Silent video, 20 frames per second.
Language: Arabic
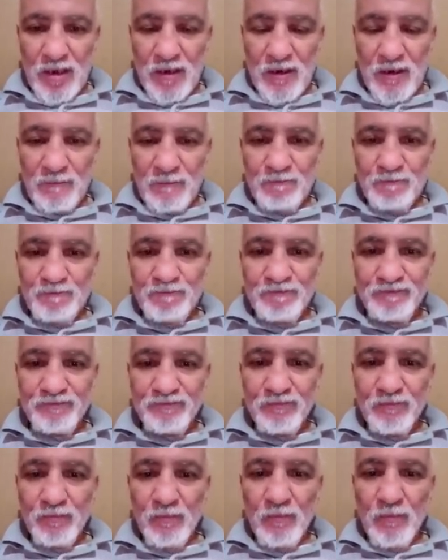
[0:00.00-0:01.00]
من
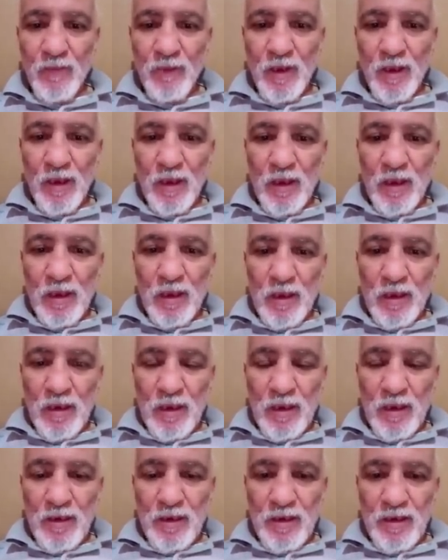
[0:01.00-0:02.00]
يعني
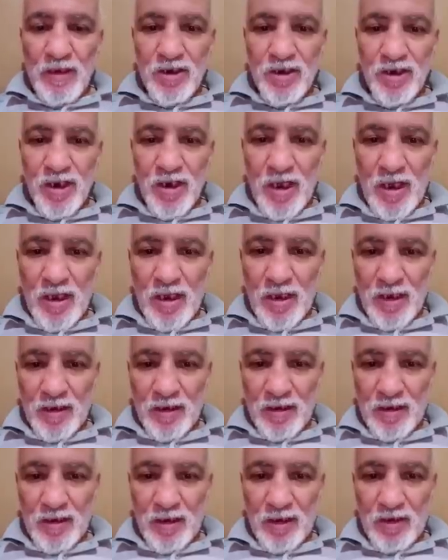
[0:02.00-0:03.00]
بجمل السكان الإجمالي
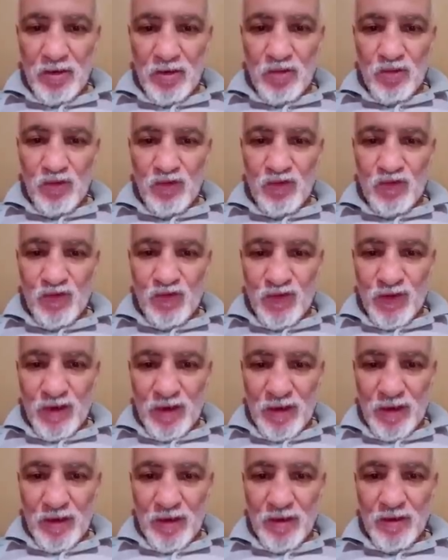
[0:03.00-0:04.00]
يعني تاع الوطن
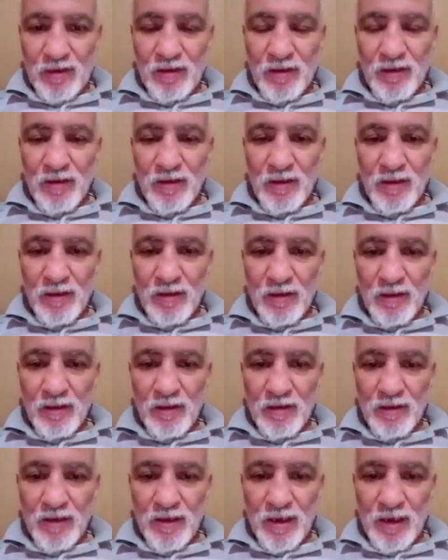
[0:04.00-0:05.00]
إذا
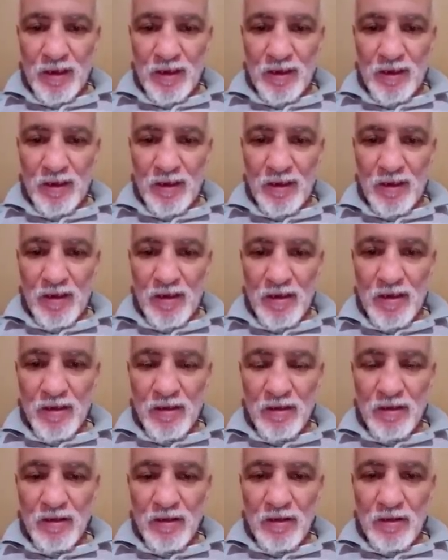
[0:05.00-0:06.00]
هذا
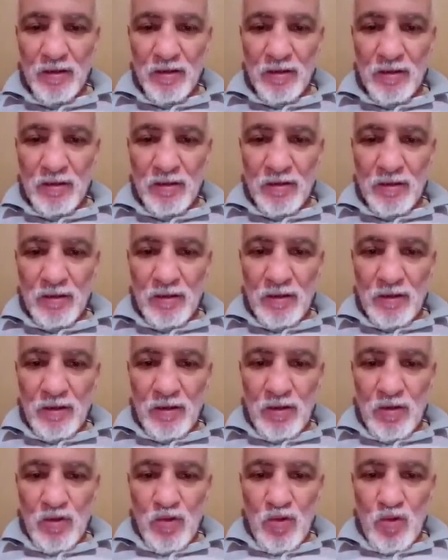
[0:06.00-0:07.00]
آه،
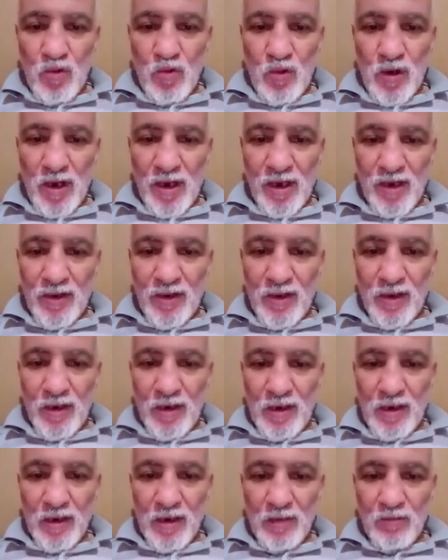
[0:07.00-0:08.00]
التقرير
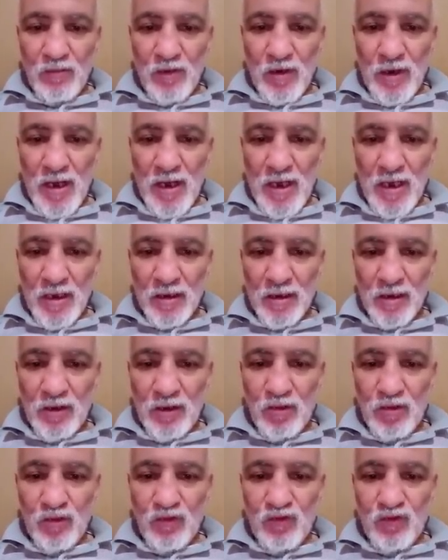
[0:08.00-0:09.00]
وما بدون ما ندير
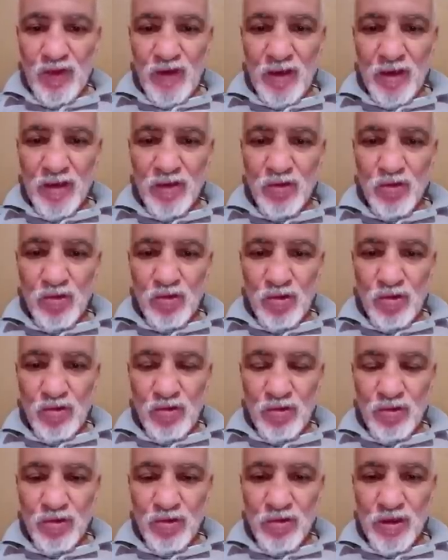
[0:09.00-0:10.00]
مقارنة نتوما
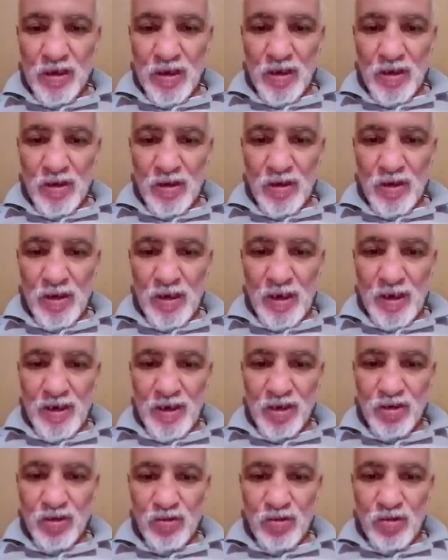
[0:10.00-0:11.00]
تشوفوا
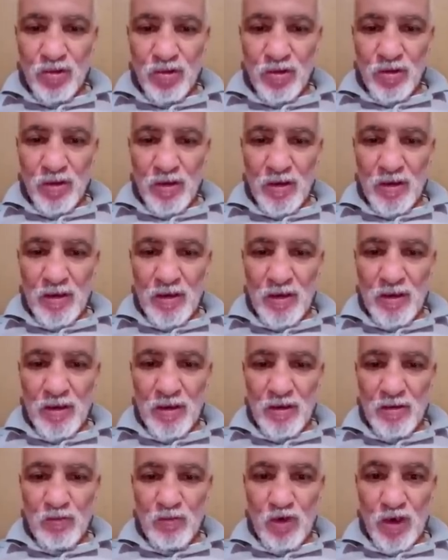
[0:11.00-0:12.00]
وحدكم
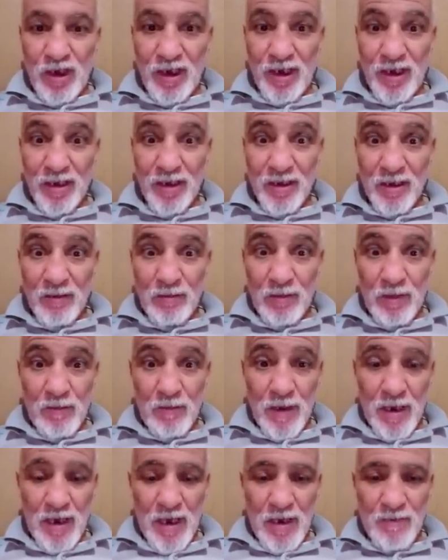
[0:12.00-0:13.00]
تشوفوا
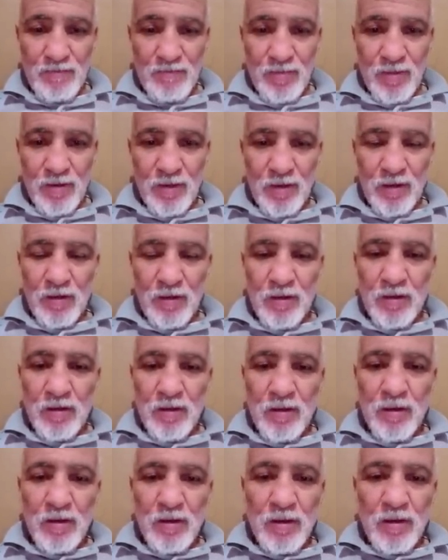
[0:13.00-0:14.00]
بدون ما ندير
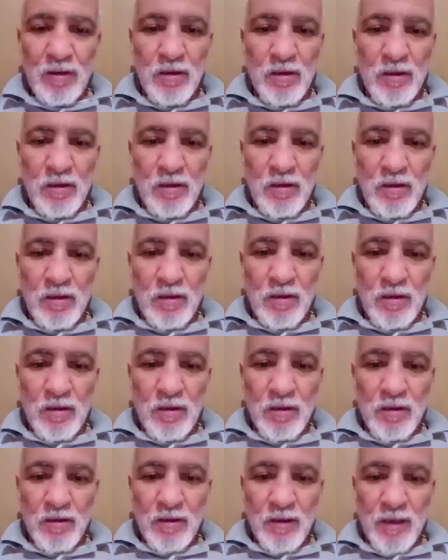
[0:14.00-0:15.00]
مقارنة نشوفوا
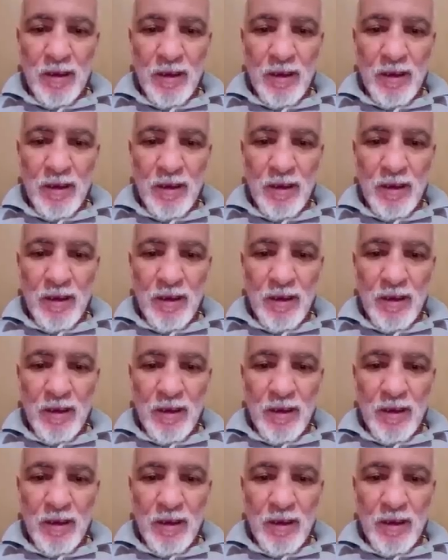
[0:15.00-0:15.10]
هنايا